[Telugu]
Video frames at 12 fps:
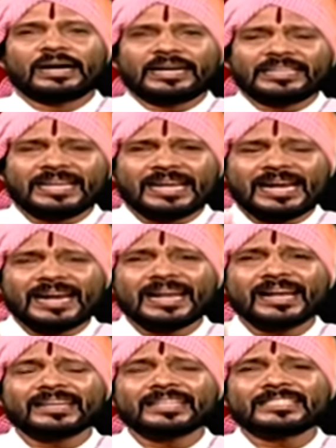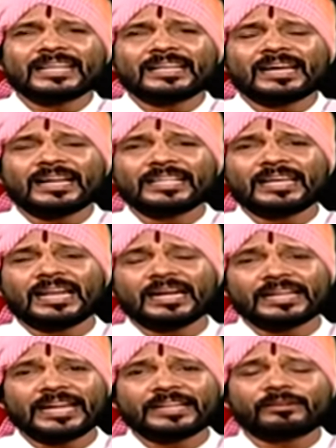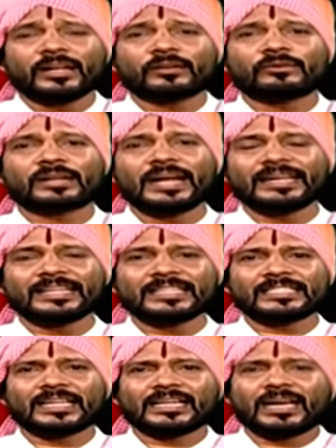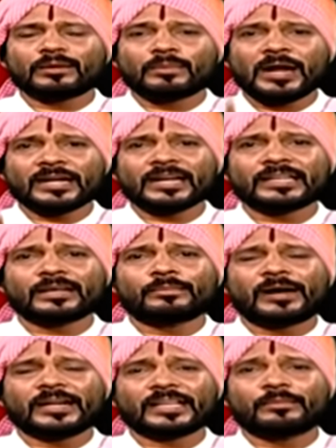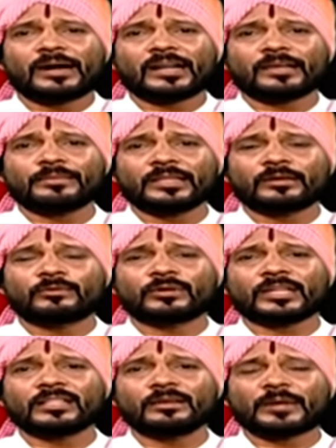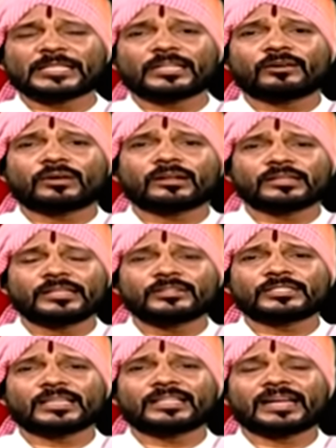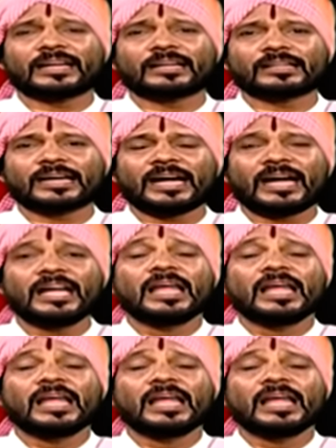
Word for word: అయ్యాల ఆనాటి నుంచే కానీ ఇలా నేటి వరకు కాంగ్రెస్ సర్కారు మాట అంటే మాటే మాట మీద ఉంటా ఉంటుంది ప్రజల కొరకు నిలుస్తుంది అన్నట్టుగా